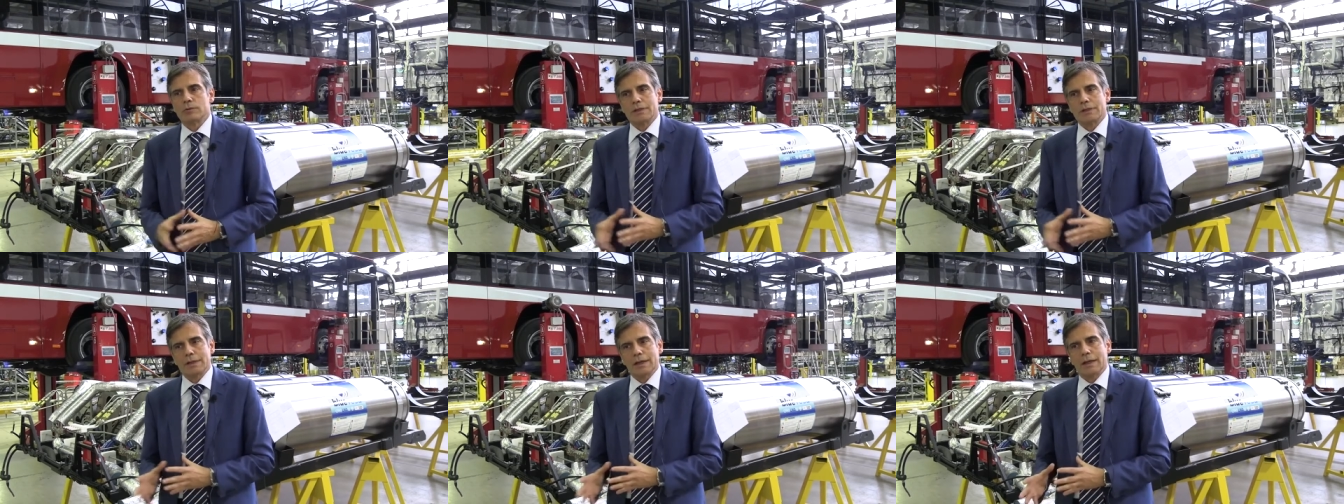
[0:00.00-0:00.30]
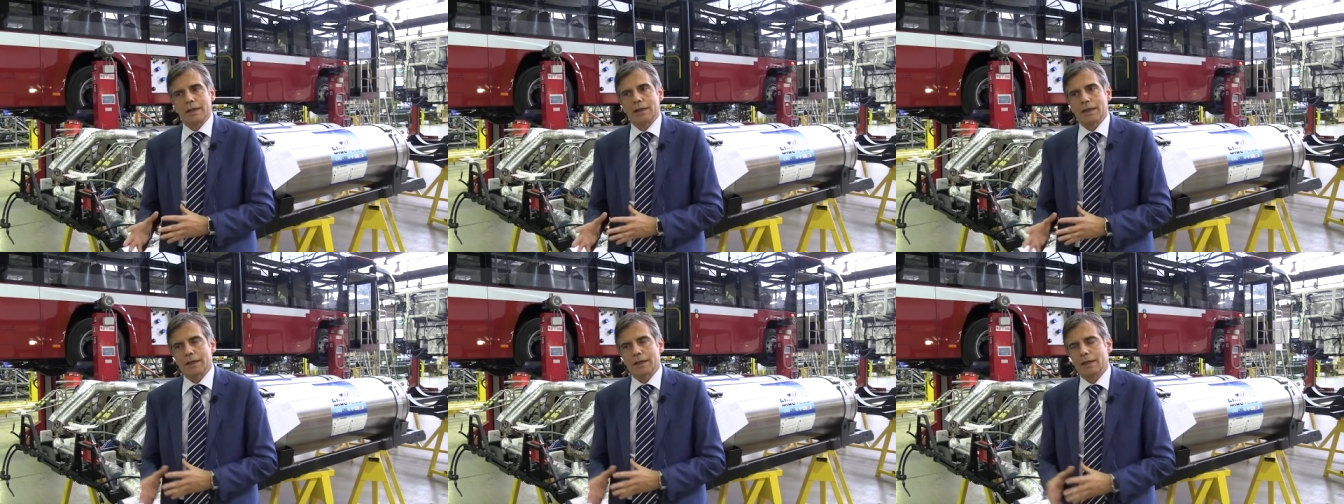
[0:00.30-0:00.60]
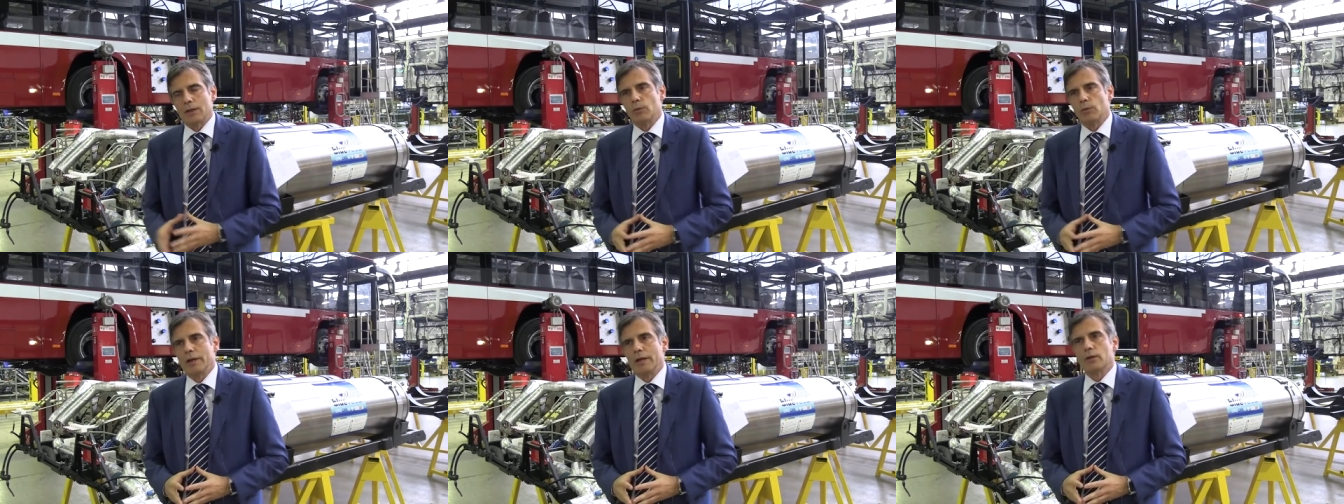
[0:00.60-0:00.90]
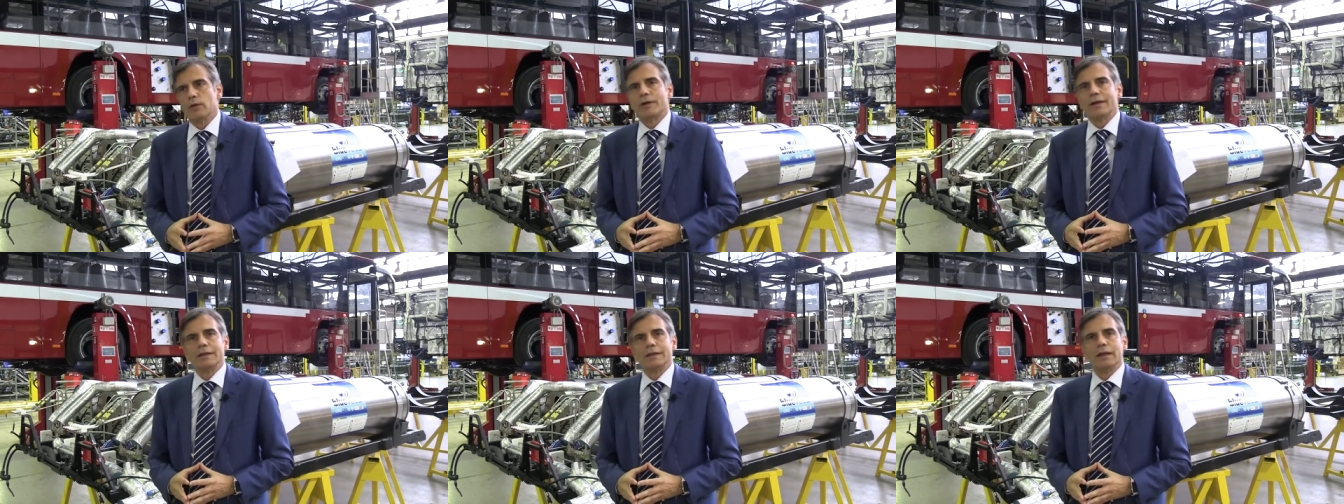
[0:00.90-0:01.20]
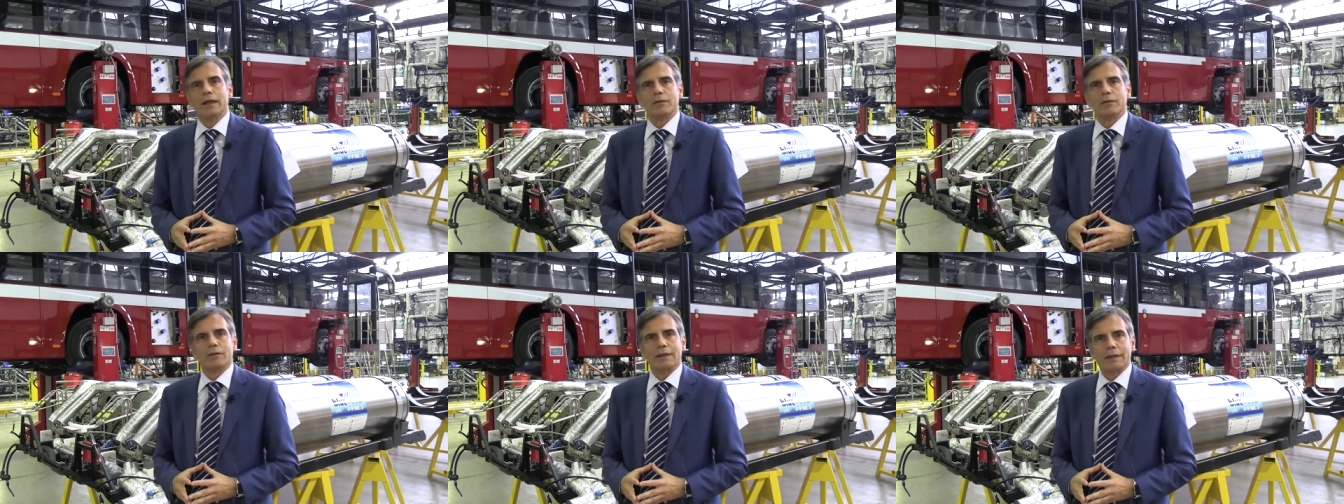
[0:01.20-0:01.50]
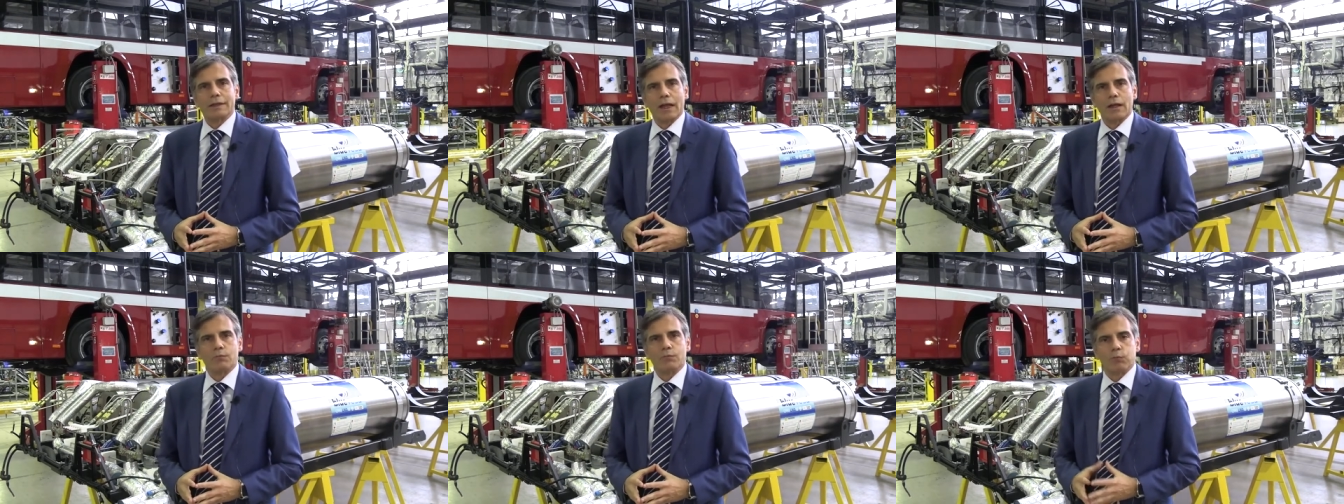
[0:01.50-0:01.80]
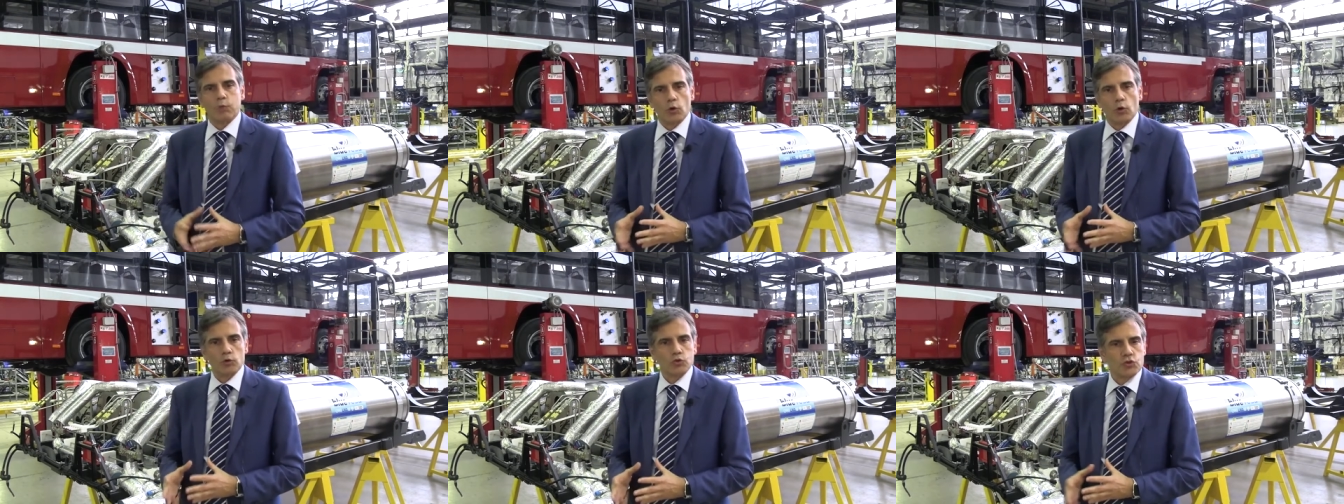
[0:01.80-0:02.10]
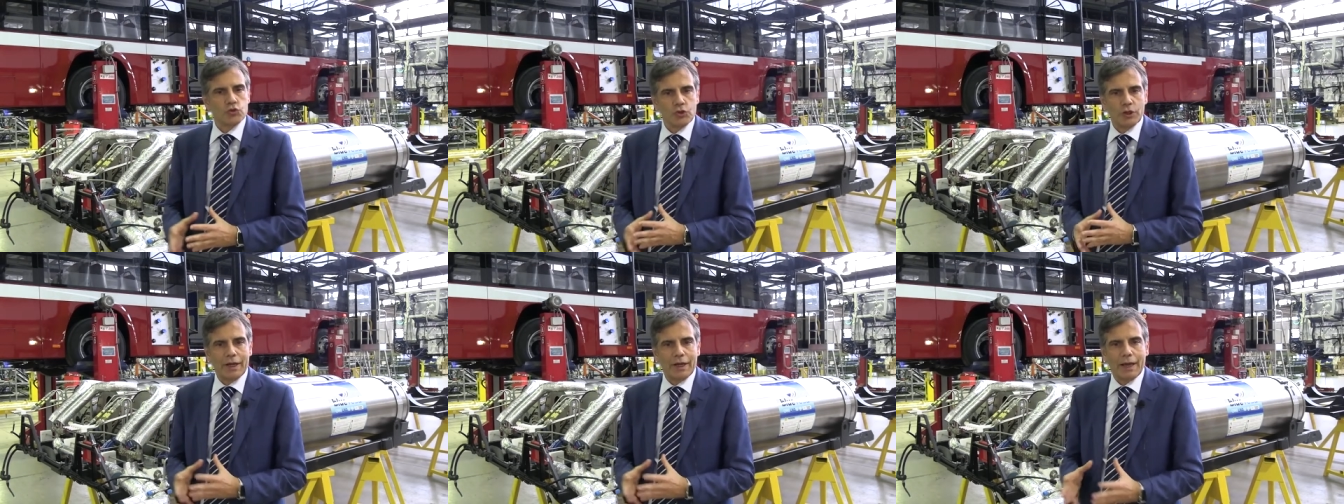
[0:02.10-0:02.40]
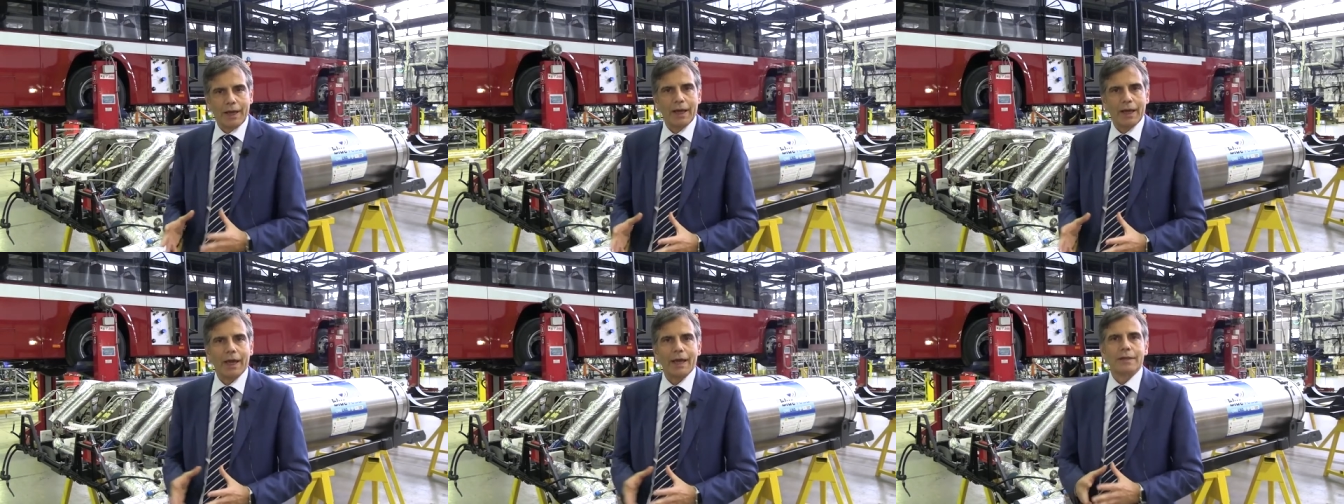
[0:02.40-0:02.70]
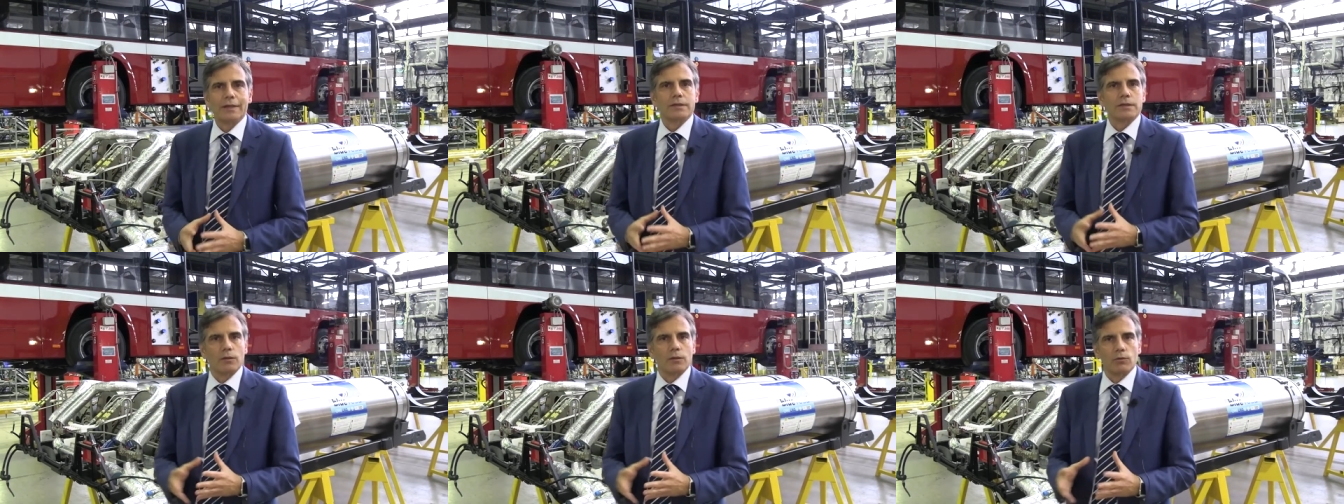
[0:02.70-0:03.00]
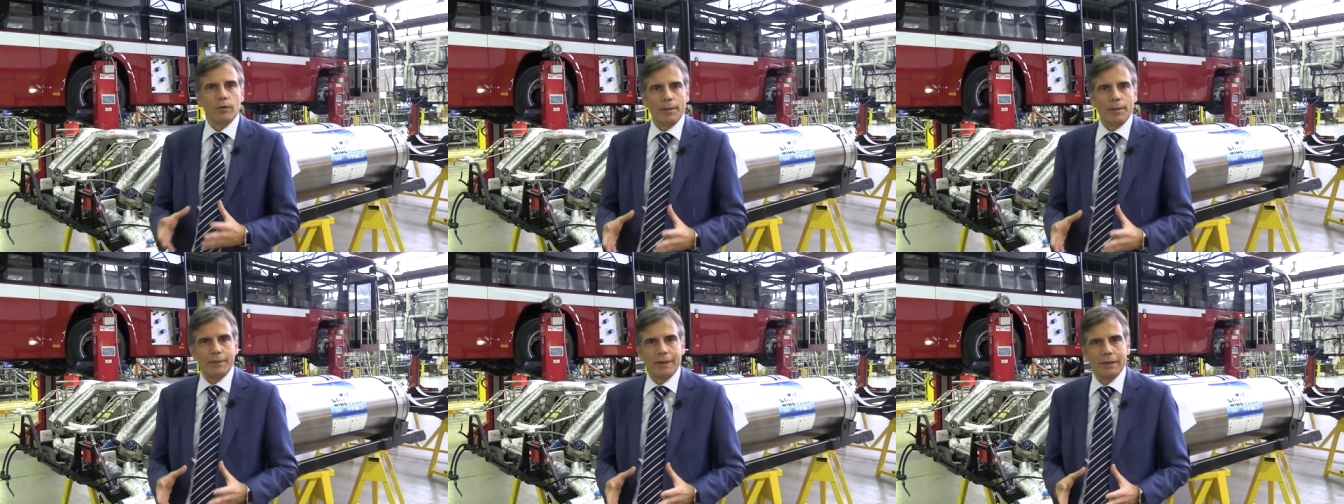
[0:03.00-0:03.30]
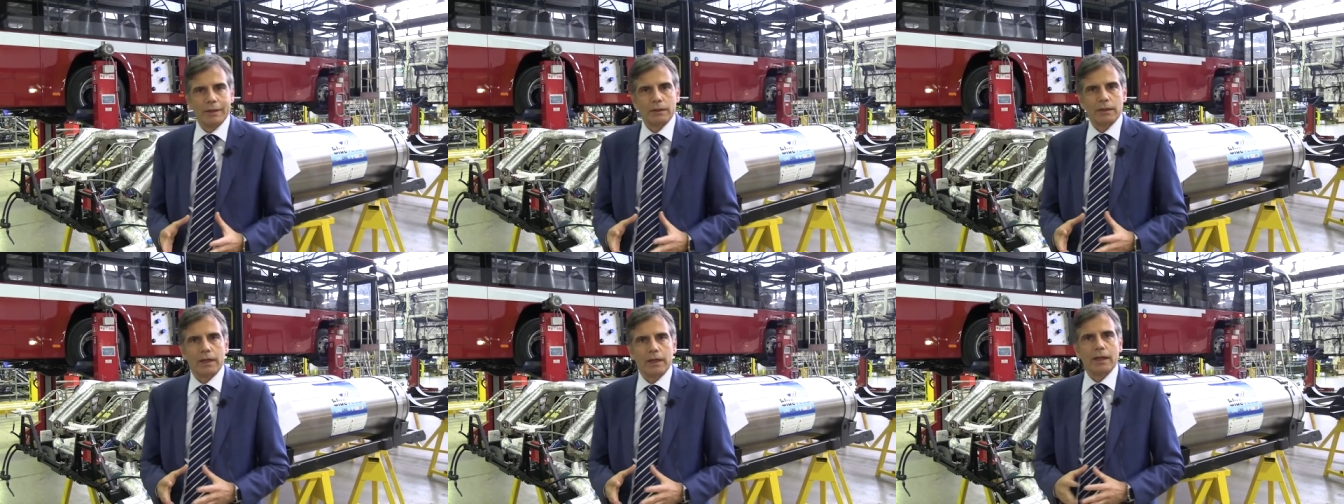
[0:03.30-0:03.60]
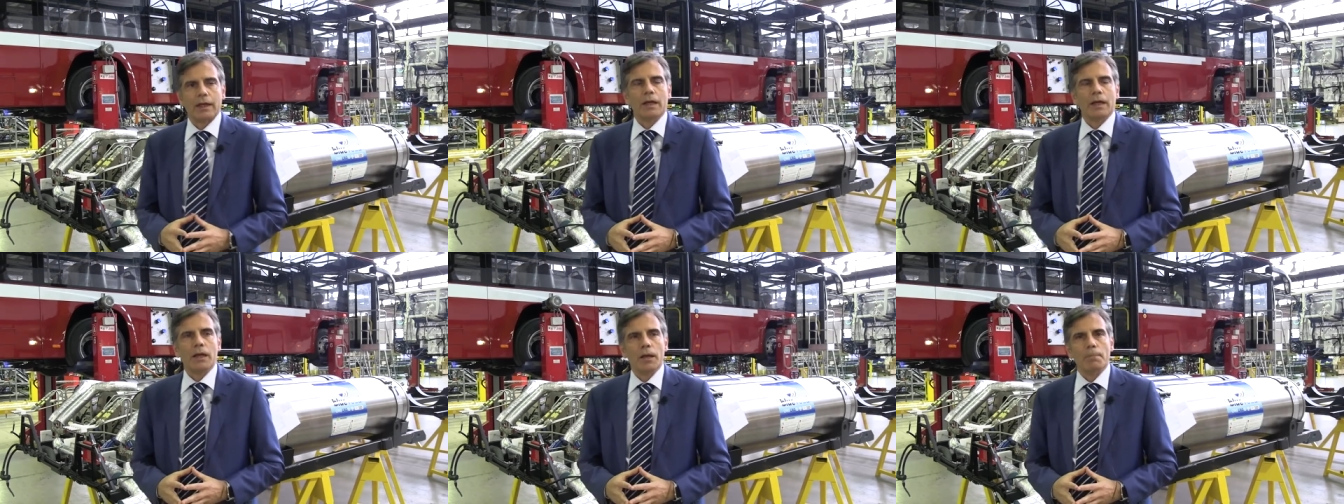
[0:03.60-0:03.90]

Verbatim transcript: sia quello che deriva dal fossile è sicuramente